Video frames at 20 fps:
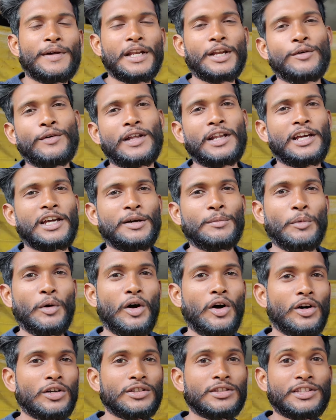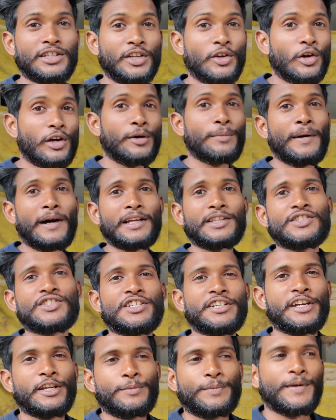बनने वाला है बहुत दिनों के बाद
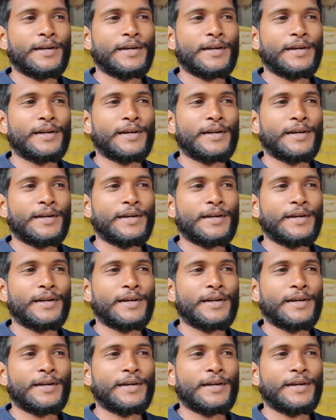चिकन